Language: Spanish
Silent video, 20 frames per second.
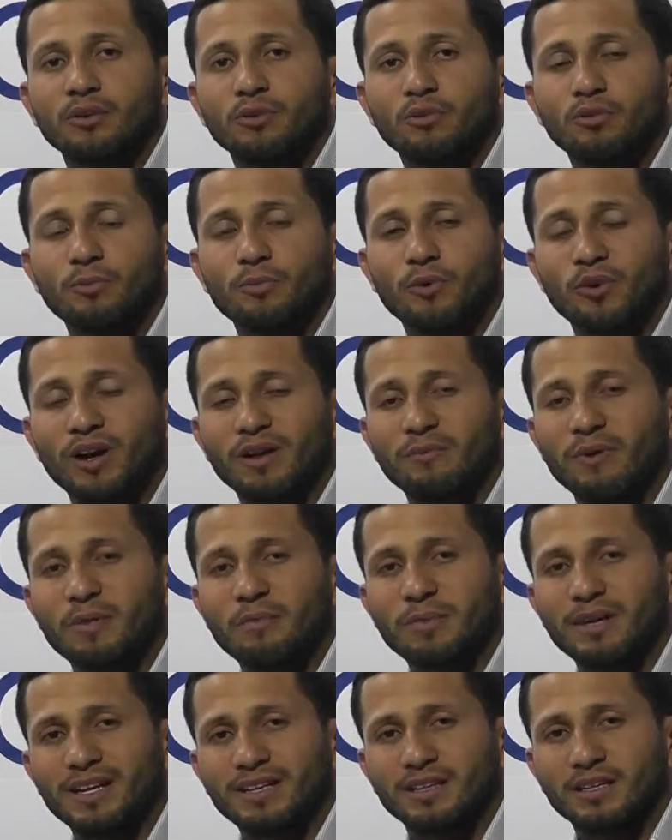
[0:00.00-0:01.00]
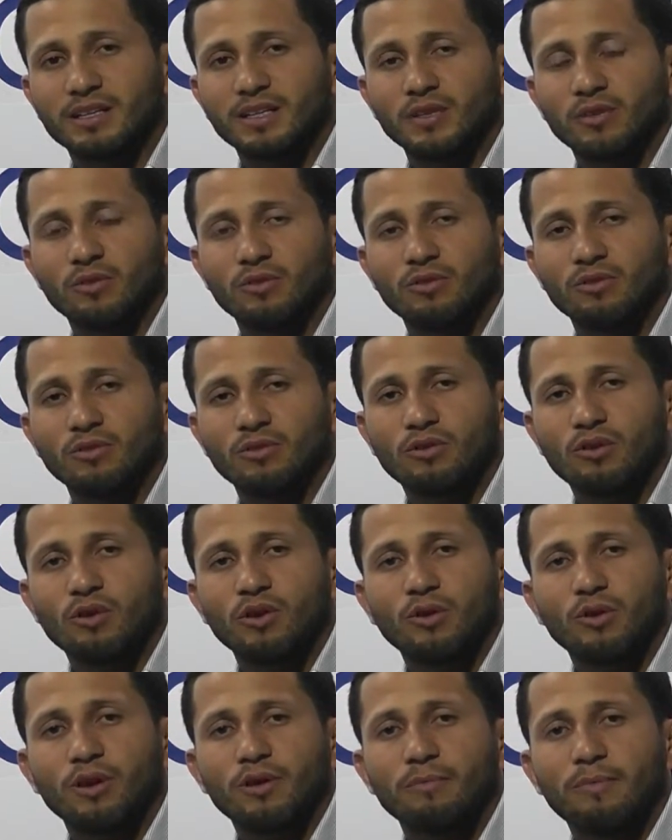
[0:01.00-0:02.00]
hubo un problema administrativo con un
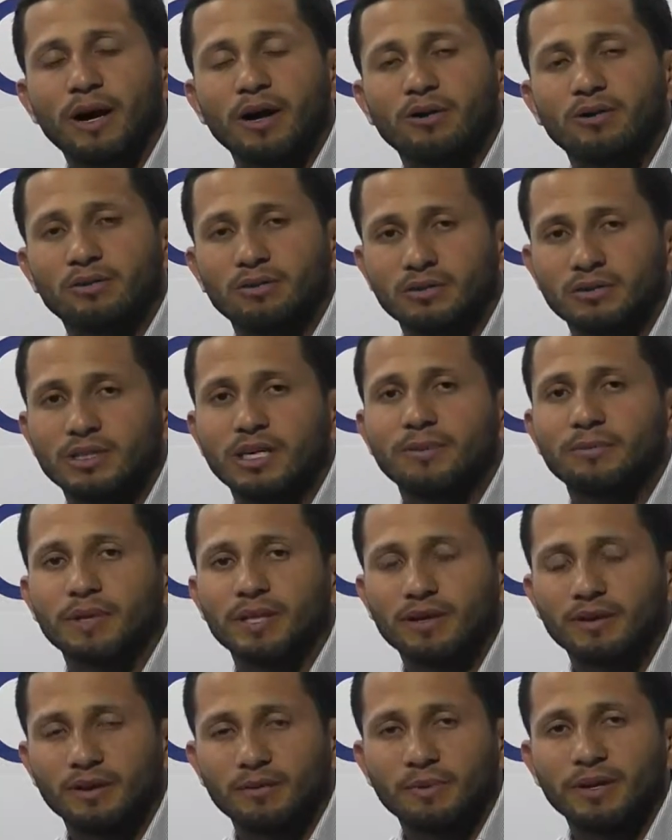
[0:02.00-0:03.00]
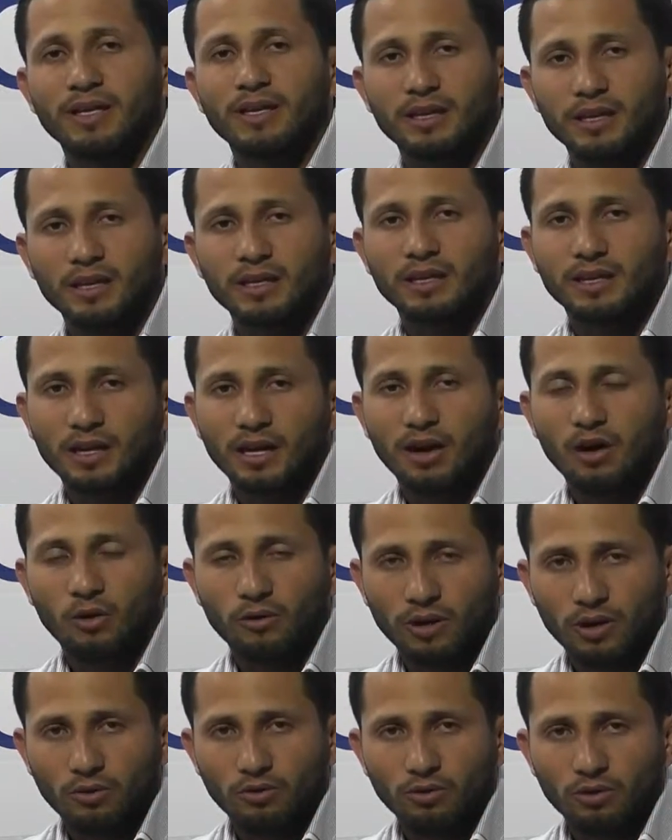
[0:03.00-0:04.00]
código de pago, lamentablemente la
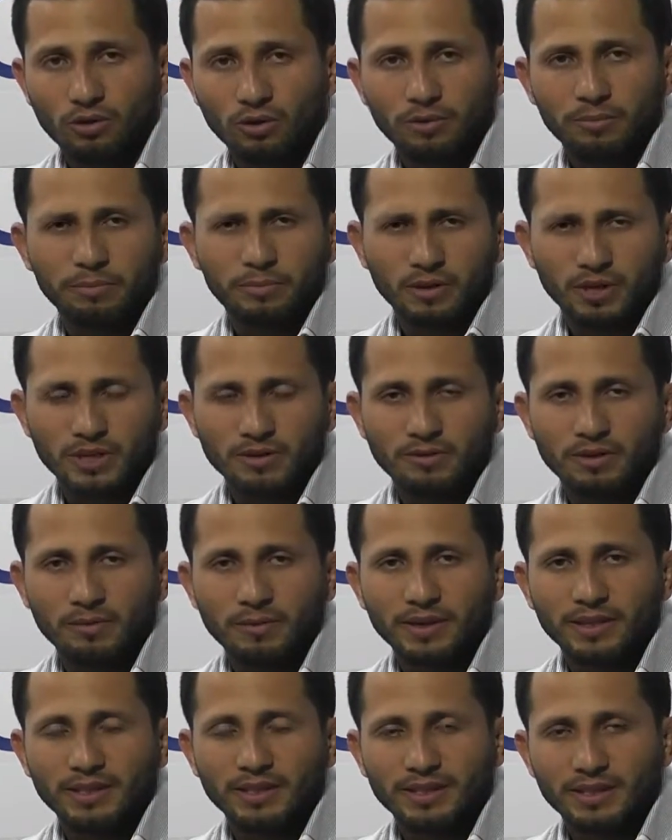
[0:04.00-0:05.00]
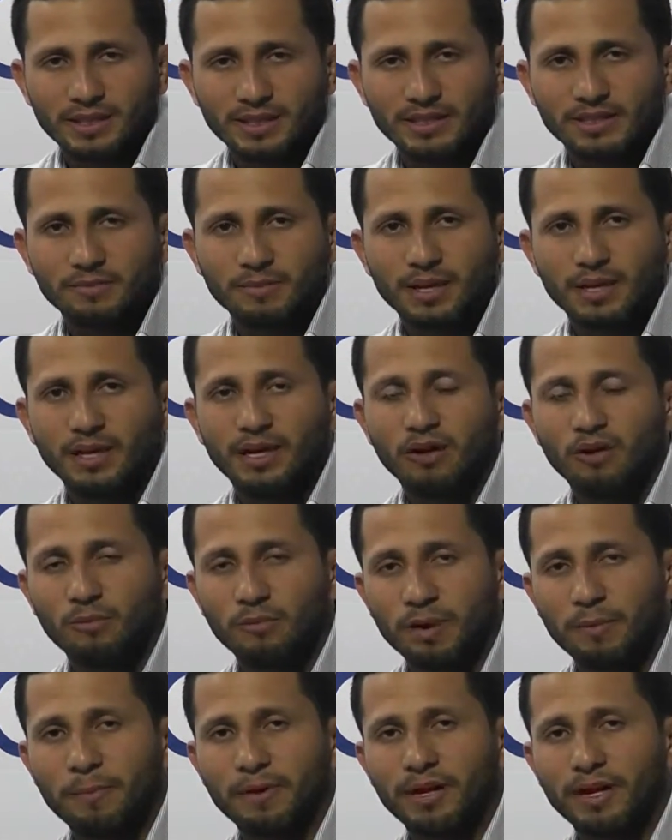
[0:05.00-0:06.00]
obra duró aproximadamente tres semanas, un
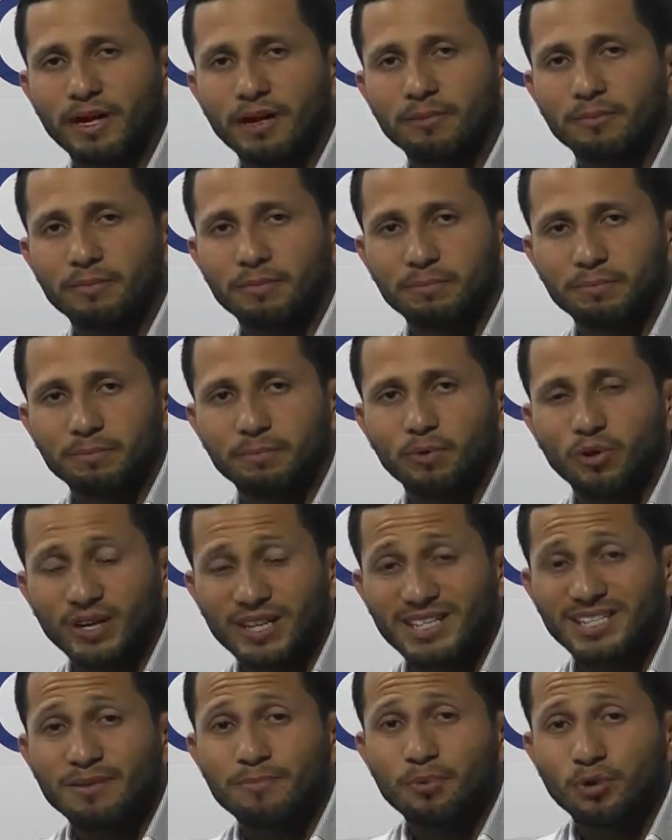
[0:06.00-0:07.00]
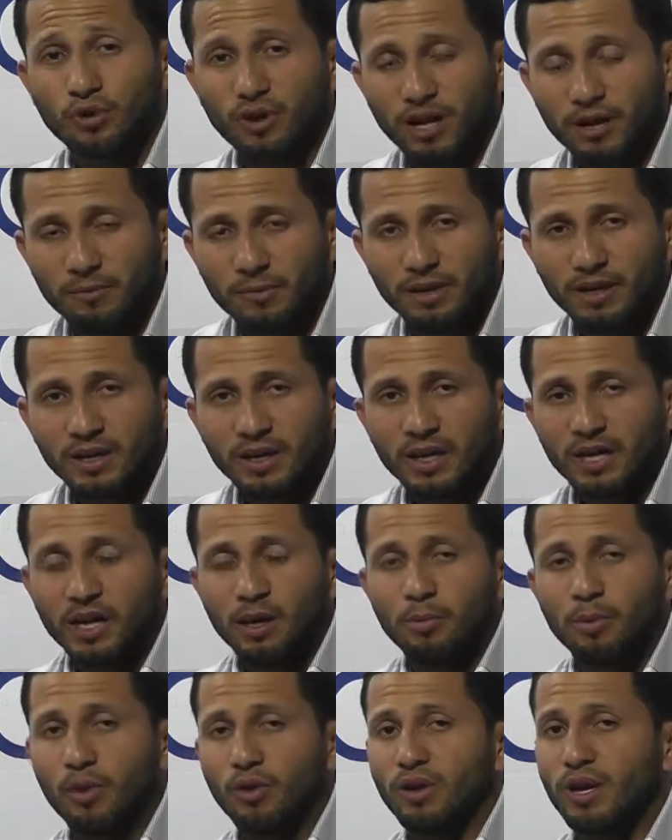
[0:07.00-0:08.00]
mes parada por ese problema,
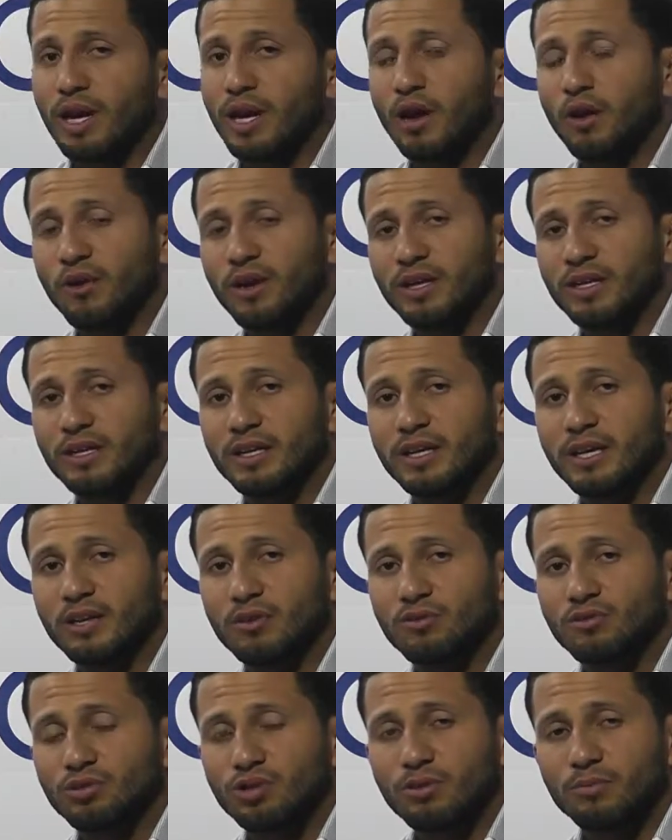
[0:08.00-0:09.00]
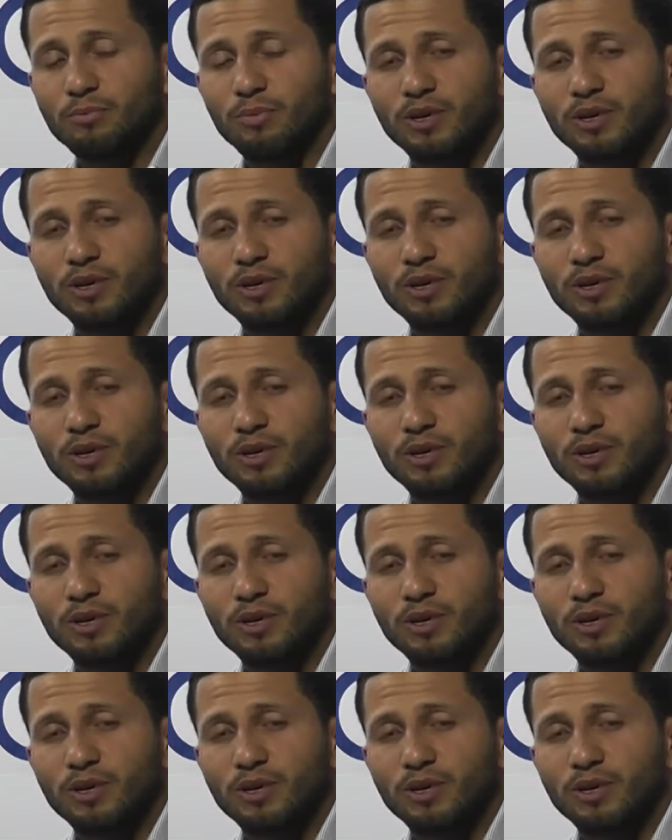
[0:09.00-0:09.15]
pero ya la obra está en ejecución.